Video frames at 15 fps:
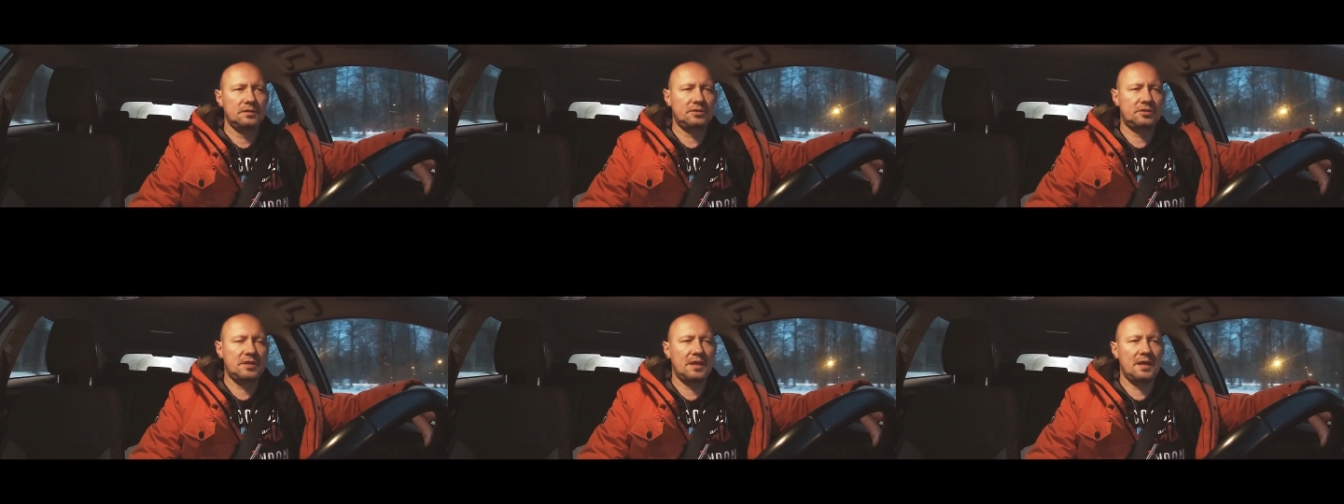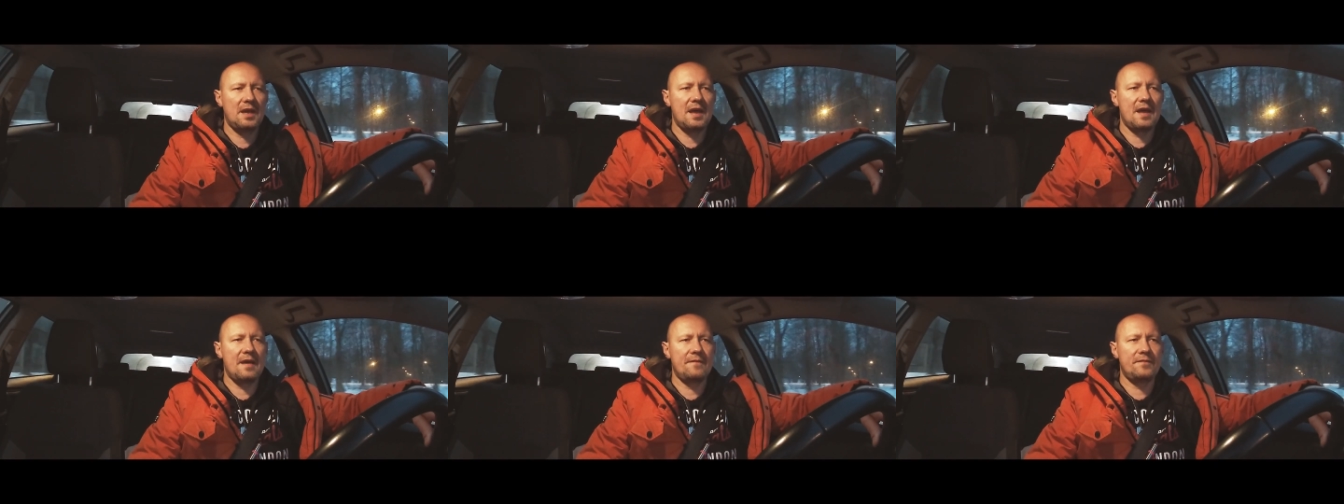
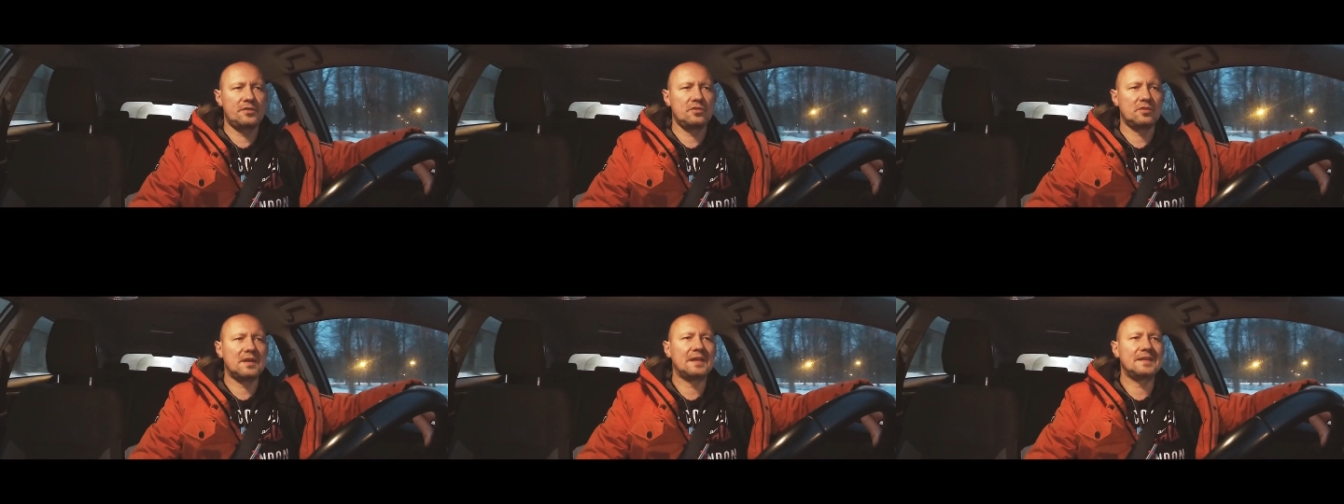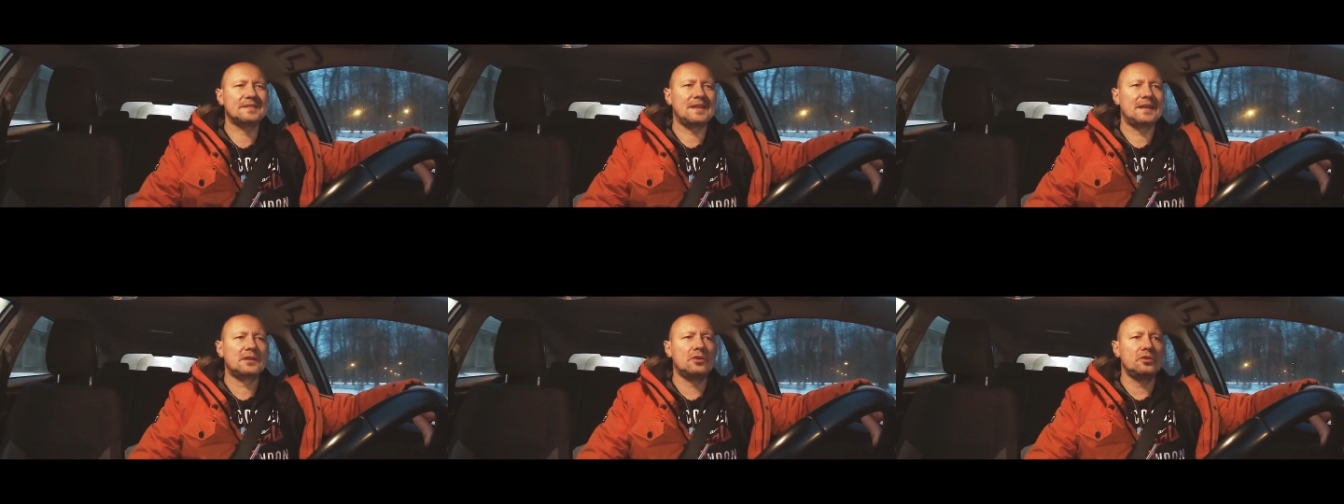że
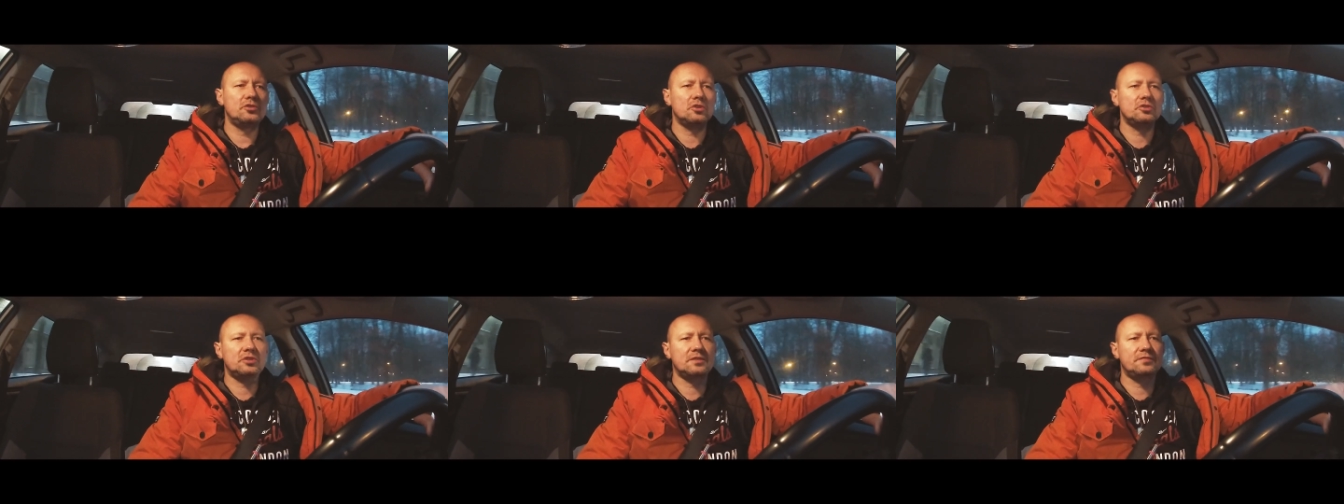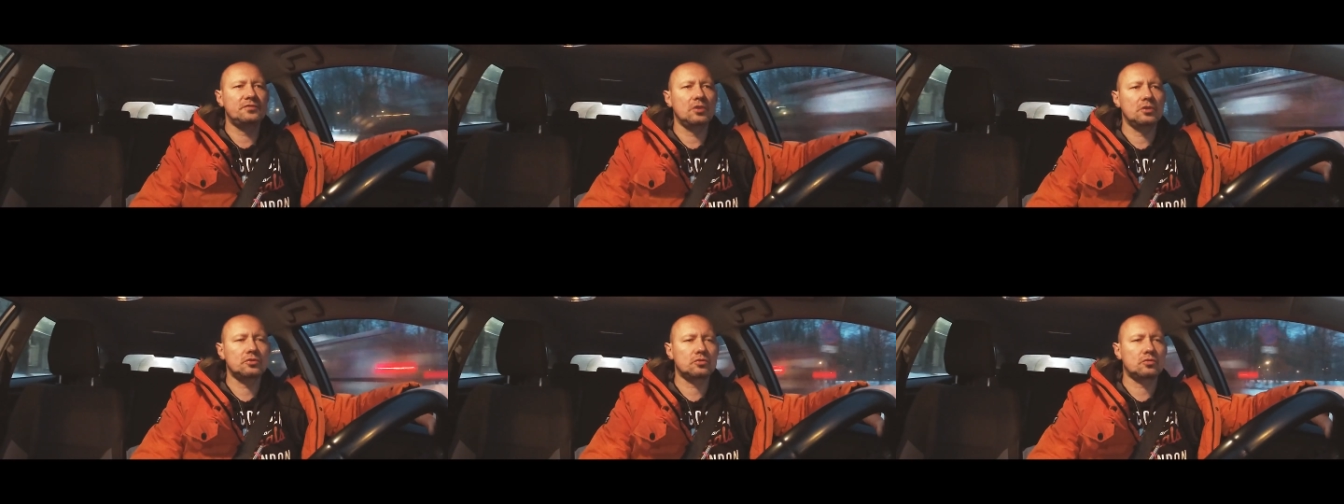wyciąganie daleko idących
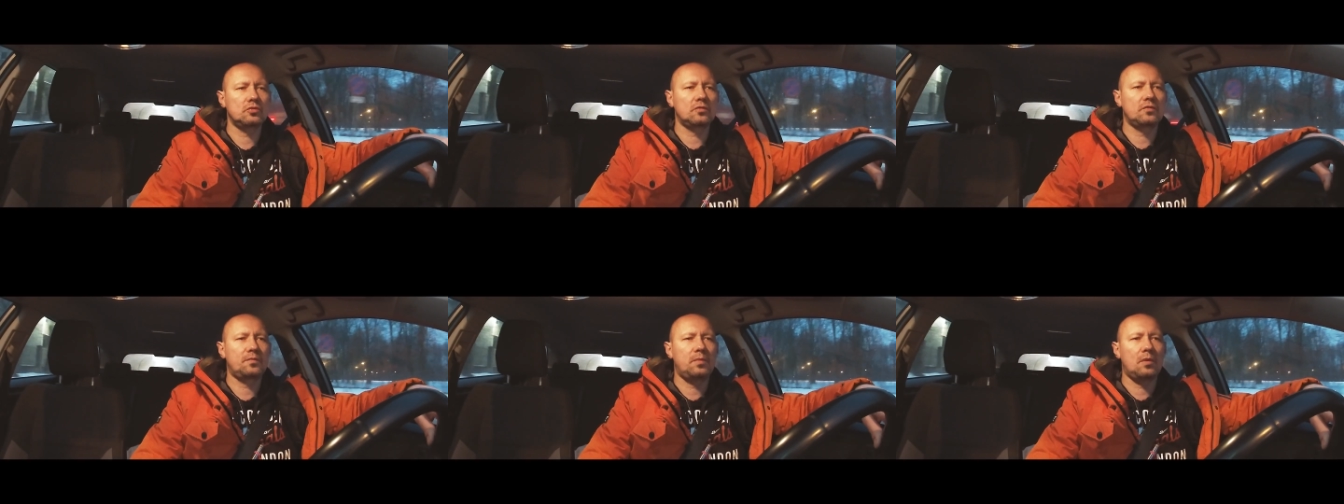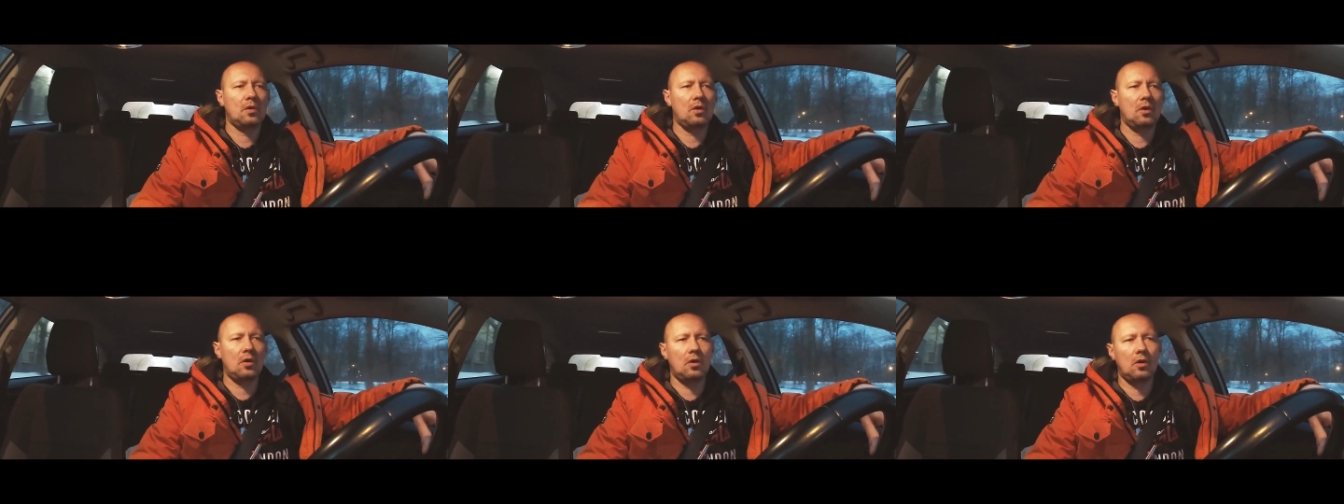wniosków
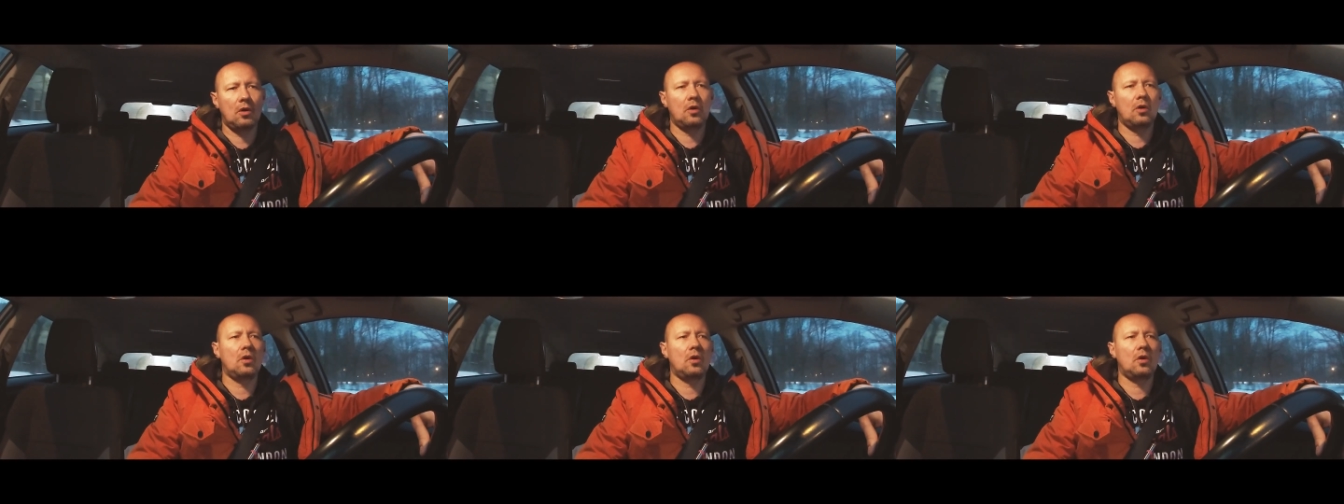po,